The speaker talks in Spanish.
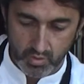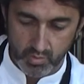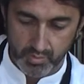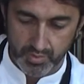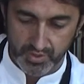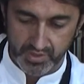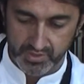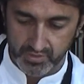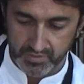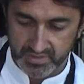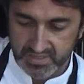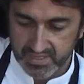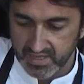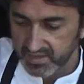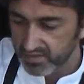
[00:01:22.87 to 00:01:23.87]
Un poquito de
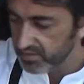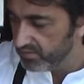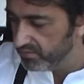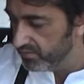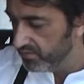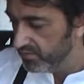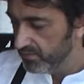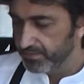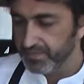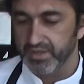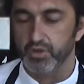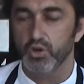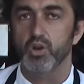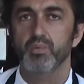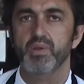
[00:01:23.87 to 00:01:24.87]
sal
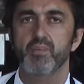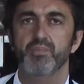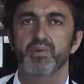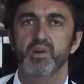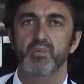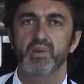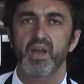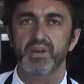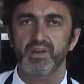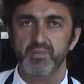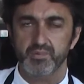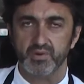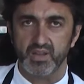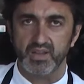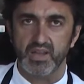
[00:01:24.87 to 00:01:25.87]
y no le voy a poner vinagre
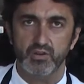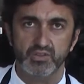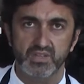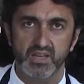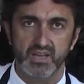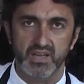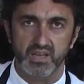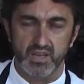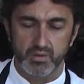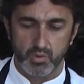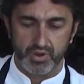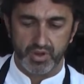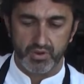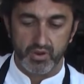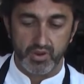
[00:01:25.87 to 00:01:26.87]
porque ya lo tiene el
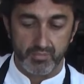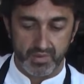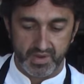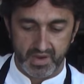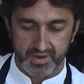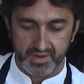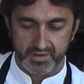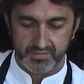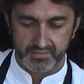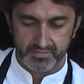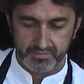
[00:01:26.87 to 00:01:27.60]
boquerón en vinagre.